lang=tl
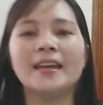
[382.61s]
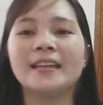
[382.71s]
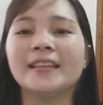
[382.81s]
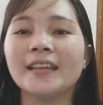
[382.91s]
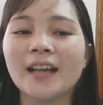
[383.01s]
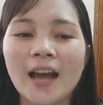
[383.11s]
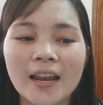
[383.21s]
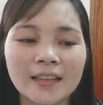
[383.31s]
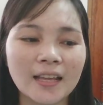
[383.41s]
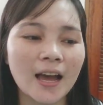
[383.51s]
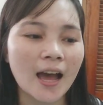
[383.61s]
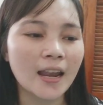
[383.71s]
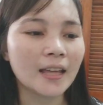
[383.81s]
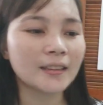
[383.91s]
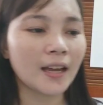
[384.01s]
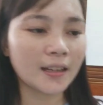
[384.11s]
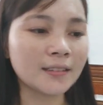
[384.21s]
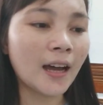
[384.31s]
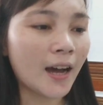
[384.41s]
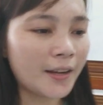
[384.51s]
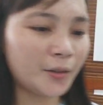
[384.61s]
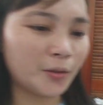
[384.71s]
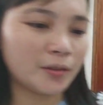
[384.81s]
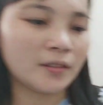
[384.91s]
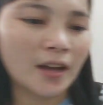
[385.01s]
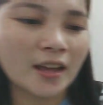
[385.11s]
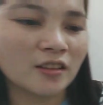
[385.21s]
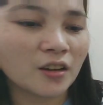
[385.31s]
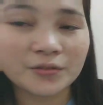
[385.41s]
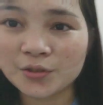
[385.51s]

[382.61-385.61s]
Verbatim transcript: Hindi halata-halatang na ano, I love